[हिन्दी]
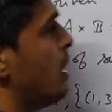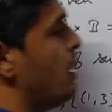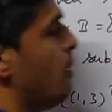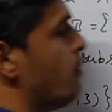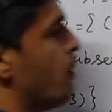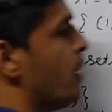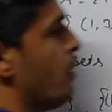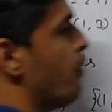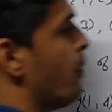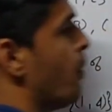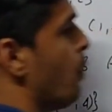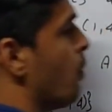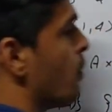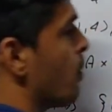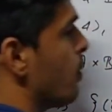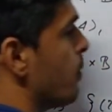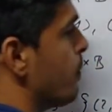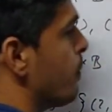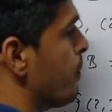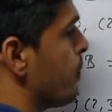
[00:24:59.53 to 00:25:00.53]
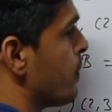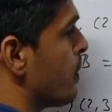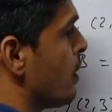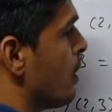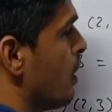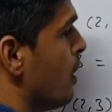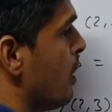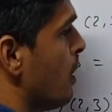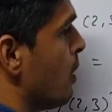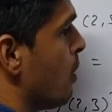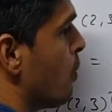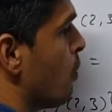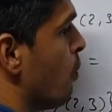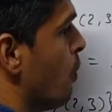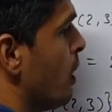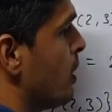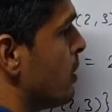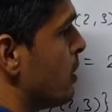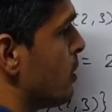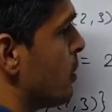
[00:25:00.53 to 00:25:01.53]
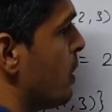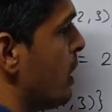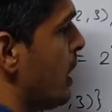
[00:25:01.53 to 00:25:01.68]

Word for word: थ्री वन फोर वन